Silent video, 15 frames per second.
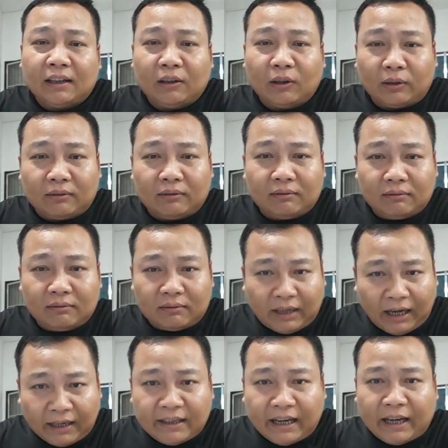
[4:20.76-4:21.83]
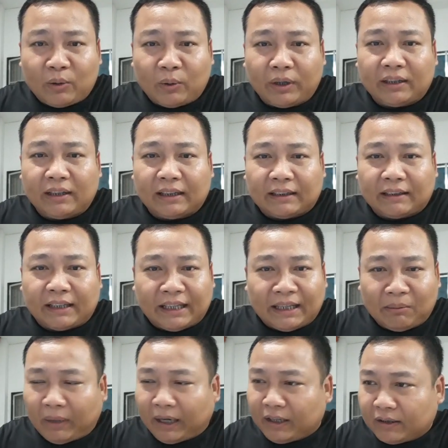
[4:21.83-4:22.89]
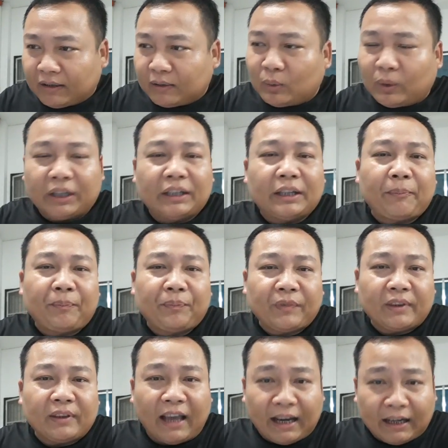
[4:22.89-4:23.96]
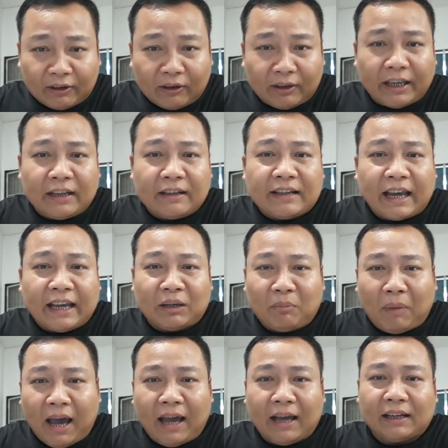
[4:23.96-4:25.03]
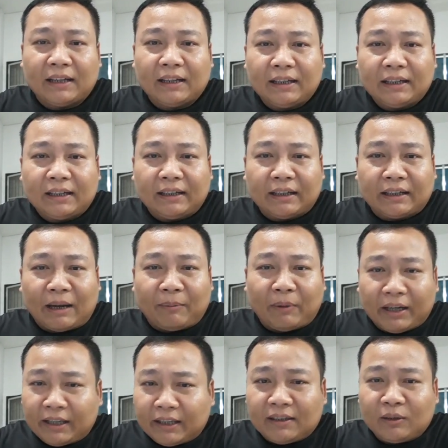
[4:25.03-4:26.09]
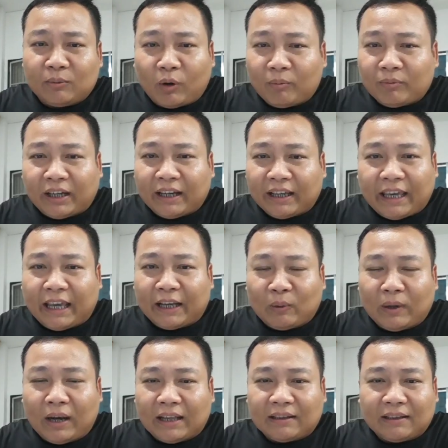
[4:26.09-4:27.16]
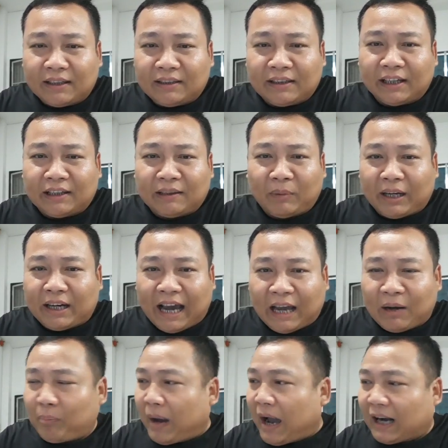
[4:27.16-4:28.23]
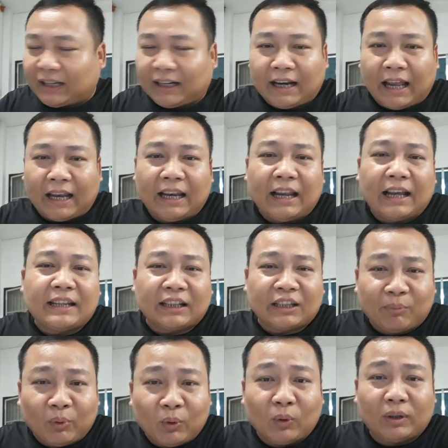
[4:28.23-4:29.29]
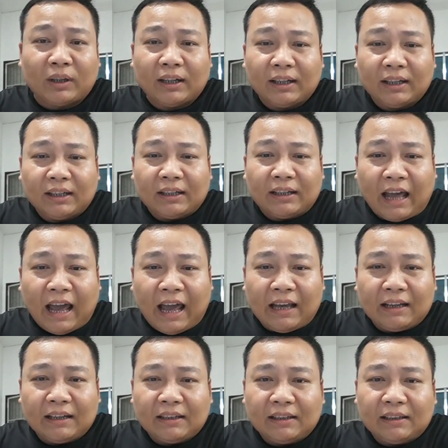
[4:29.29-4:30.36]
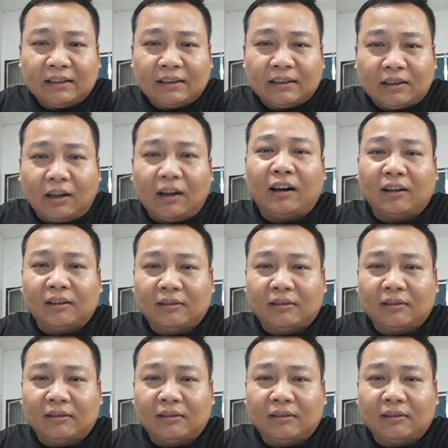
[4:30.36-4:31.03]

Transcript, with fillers: รถคันใหญ่ด้วย แล้วก็กินน้ำมันเยอะด้วย นะ ก็ต้องเห็นใจกันบ้างนะครับ อันนี้คือผมสังเกตดูแล้วจริง ๆ มันคันปากตั้งนานแล้วแหละอยากจะพูดนะ ก็